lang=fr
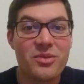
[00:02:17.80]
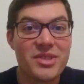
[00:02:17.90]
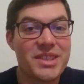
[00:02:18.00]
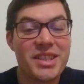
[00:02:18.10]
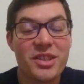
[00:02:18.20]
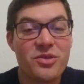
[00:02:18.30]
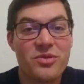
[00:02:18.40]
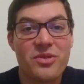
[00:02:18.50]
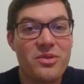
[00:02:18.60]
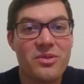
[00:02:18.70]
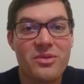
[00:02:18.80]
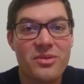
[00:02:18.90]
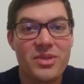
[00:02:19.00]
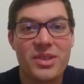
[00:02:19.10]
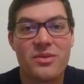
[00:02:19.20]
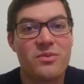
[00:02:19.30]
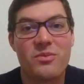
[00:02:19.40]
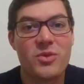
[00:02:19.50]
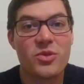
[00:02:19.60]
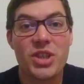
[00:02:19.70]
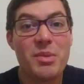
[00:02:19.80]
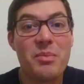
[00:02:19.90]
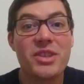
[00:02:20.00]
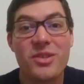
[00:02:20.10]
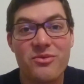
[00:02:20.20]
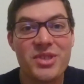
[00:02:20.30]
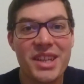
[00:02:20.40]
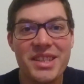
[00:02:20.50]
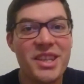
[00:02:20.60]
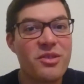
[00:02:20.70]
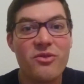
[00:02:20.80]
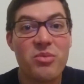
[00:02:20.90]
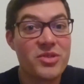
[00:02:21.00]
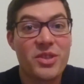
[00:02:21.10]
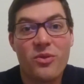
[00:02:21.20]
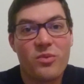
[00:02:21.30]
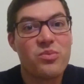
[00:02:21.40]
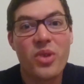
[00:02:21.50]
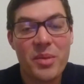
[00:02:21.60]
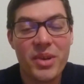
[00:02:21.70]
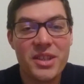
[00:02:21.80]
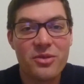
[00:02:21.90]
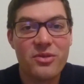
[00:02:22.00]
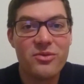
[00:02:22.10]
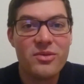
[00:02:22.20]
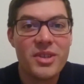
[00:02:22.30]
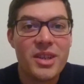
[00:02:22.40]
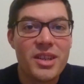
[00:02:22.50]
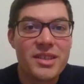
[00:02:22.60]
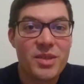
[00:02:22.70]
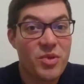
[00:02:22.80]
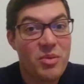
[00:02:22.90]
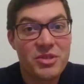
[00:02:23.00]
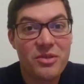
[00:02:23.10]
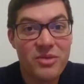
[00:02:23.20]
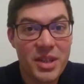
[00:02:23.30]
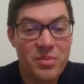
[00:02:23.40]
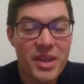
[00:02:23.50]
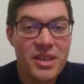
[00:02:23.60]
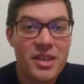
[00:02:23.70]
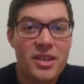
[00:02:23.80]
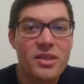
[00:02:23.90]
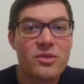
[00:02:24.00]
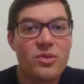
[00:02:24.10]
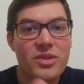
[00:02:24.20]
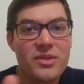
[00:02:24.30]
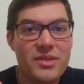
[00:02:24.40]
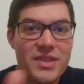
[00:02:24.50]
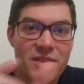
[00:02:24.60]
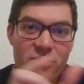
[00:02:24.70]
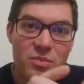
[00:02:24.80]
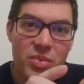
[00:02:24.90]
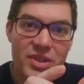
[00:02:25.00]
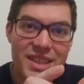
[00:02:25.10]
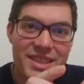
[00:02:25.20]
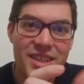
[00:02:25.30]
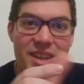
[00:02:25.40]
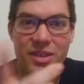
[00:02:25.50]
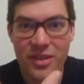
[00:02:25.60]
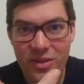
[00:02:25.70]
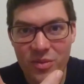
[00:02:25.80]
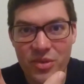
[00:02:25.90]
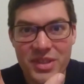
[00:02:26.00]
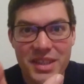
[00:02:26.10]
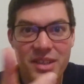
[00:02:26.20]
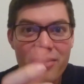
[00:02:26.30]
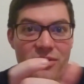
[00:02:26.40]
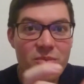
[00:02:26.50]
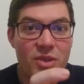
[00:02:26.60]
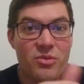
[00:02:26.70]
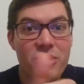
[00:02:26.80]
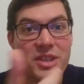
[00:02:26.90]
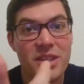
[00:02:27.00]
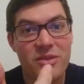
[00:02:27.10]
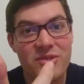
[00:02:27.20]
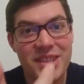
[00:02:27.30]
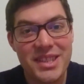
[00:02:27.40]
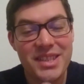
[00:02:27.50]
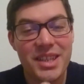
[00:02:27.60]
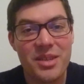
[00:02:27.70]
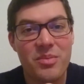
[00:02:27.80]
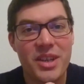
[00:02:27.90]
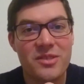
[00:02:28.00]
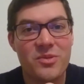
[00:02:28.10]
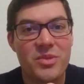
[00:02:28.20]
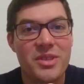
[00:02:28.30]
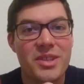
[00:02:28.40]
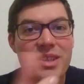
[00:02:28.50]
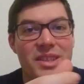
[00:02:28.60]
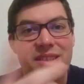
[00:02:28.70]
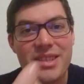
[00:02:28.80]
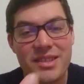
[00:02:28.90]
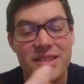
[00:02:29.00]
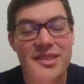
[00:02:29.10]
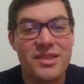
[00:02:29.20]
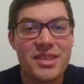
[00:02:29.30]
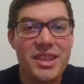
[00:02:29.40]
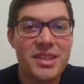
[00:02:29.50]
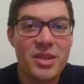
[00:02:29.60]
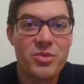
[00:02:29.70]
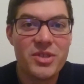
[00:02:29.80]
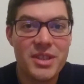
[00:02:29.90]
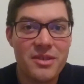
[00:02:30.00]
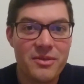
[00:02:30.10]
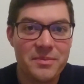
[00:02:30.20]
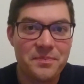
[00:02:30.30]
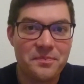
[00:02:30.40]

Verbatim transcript: Donc ça, c'est quelque chose que, jamais personne ne vous a dit et que vous pensez qu'on ne pourrait pas dire de vous, simplement parce que vous ne l'êtes pas. Donc si vous prenez ça en positif, bah, vous pourriez dire que vous êtes discret, par exemple. Ça, c'est une qualité positive.